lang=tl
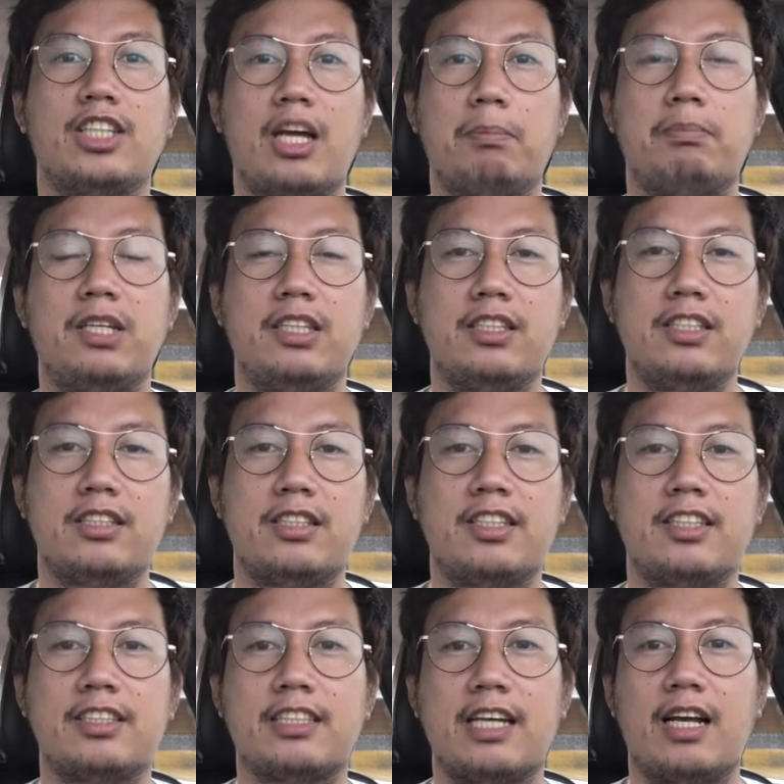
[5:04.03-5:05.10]
shopping
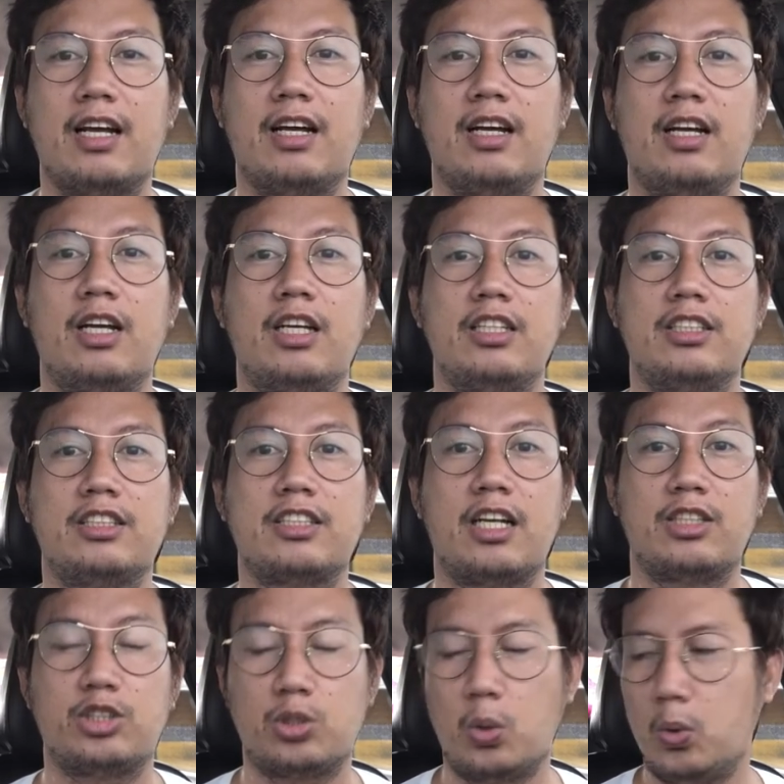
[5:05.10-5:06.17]
district sa, sa
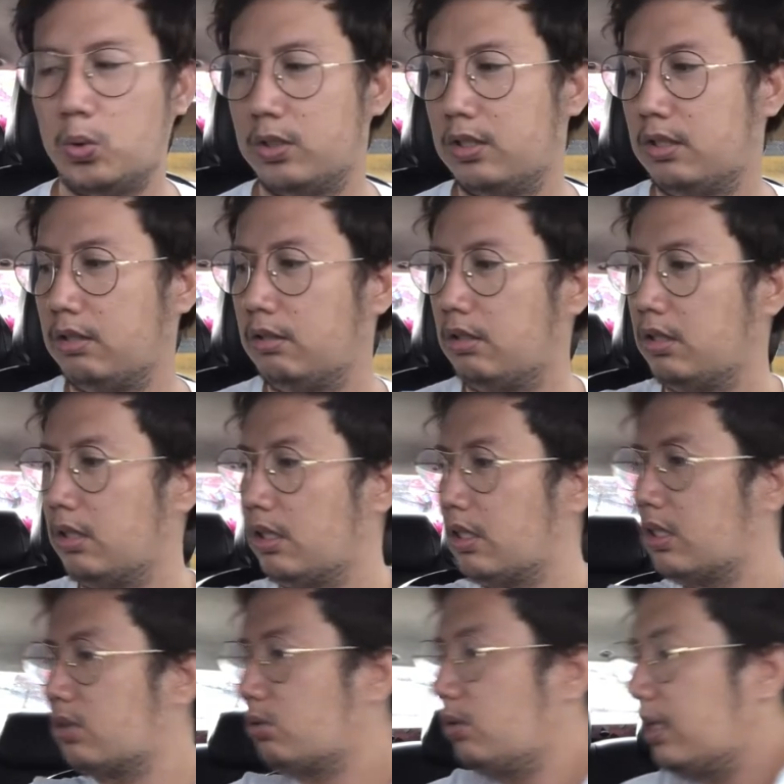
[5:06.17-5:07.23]
Seoul.
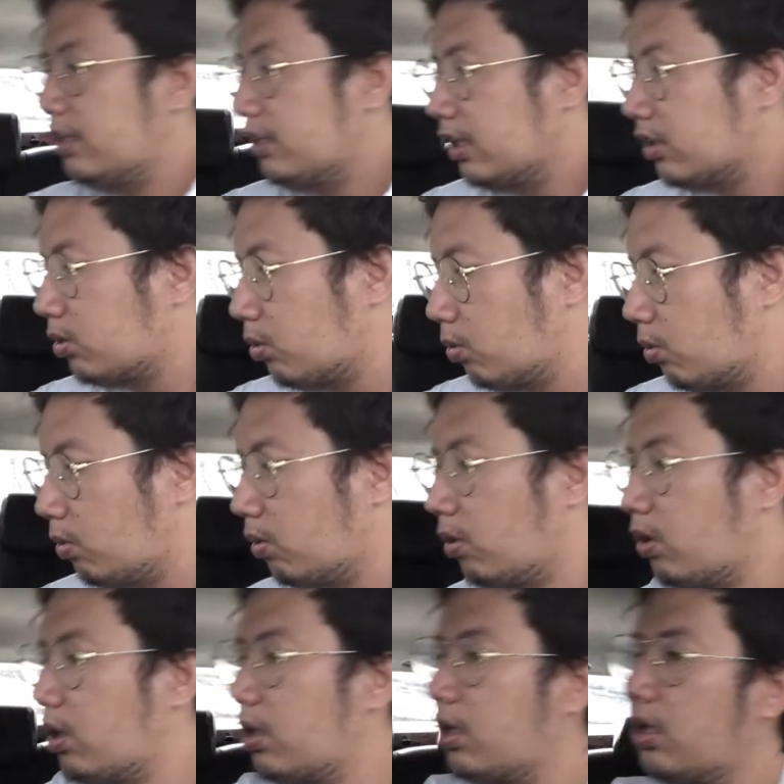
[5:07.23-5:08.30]
Katulad nito,
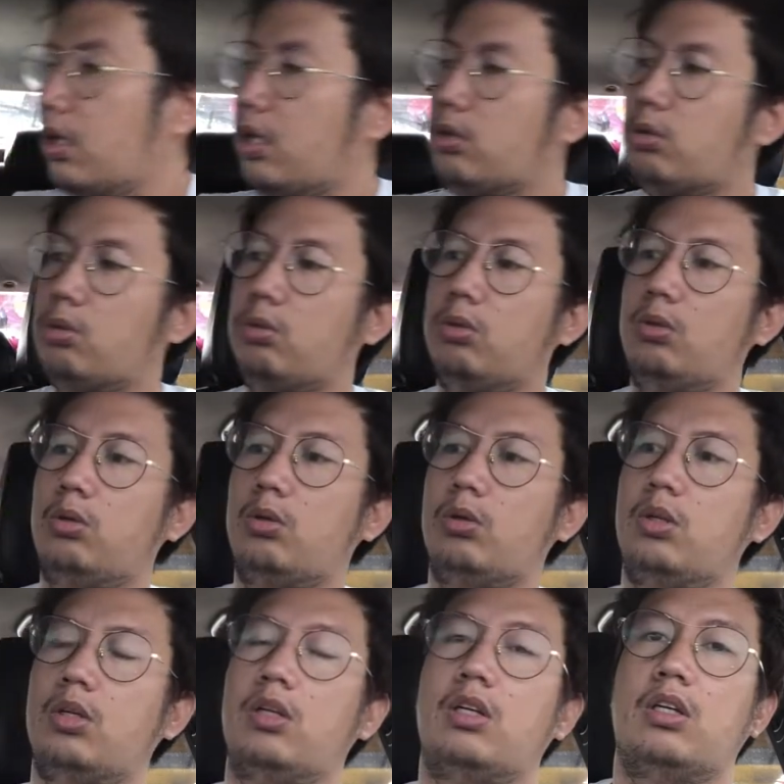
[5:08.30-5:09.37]
ito,
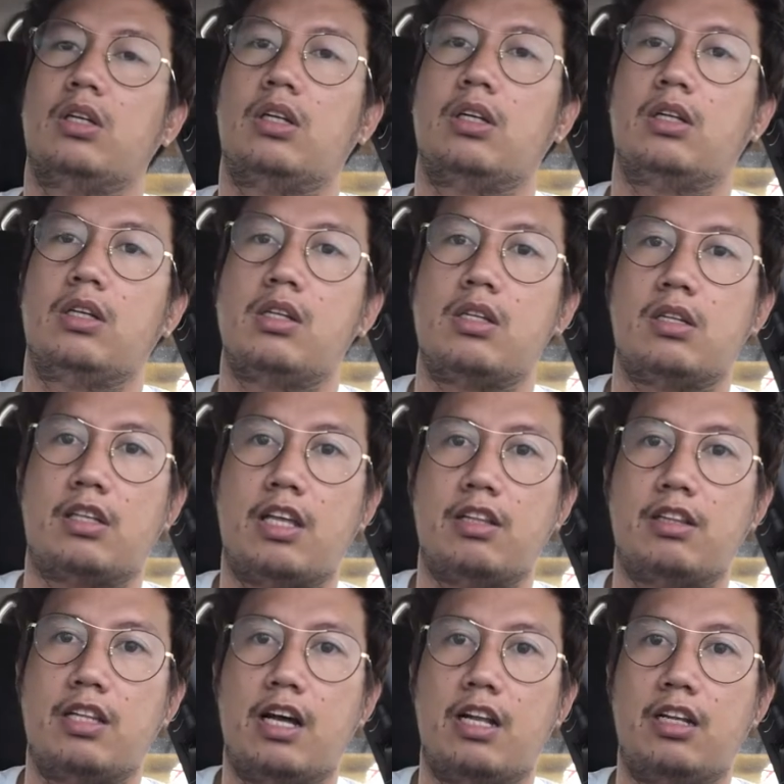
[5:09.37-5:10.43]

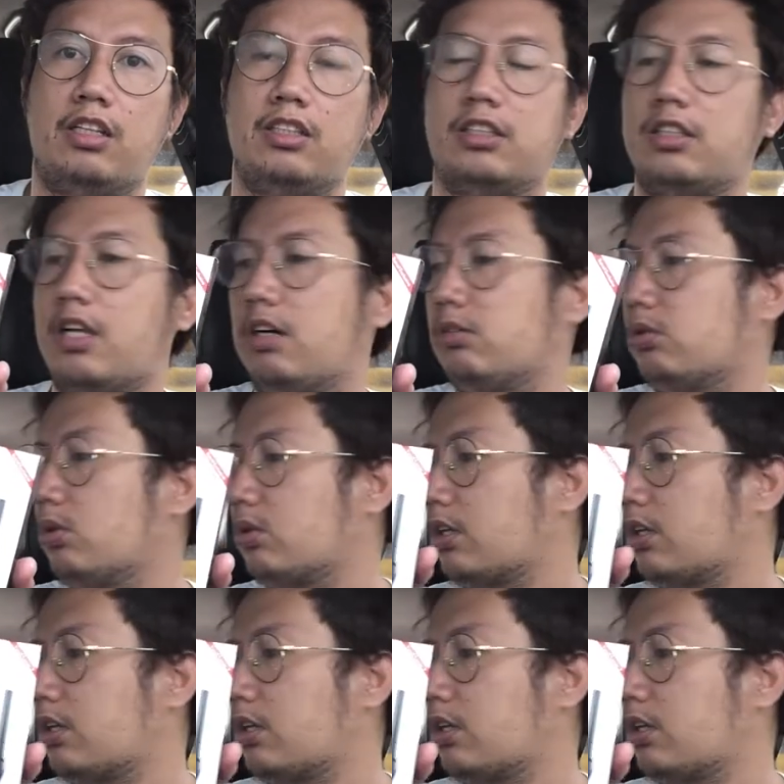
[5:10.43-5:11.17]
10 dollars lang to,